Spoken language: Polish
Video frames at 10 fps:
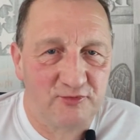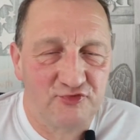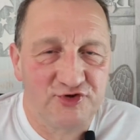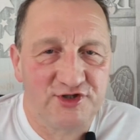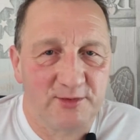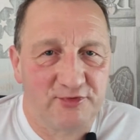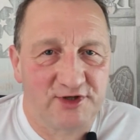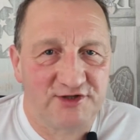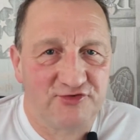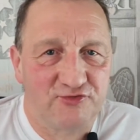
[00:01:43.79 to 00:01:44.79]
musicie
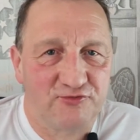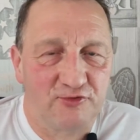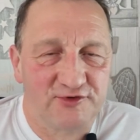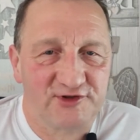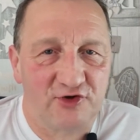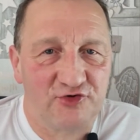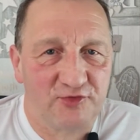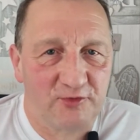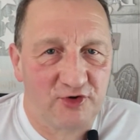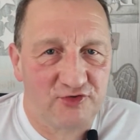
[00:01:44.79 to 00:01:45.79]
podać źródło,
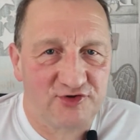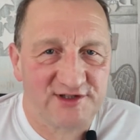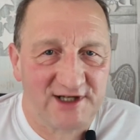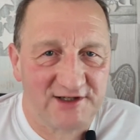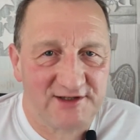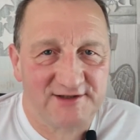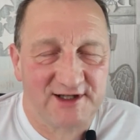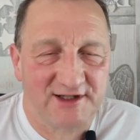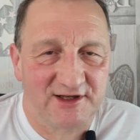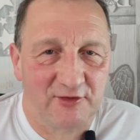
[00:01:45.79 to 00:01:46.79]
skąd korzystacie
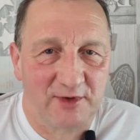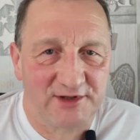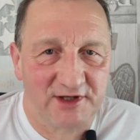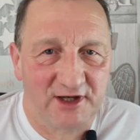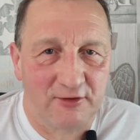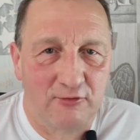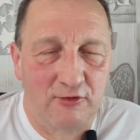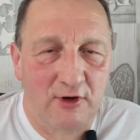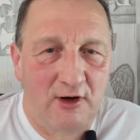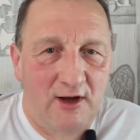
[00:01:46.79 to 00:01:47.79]
z danego
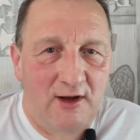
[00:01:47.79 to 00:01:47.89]
materiału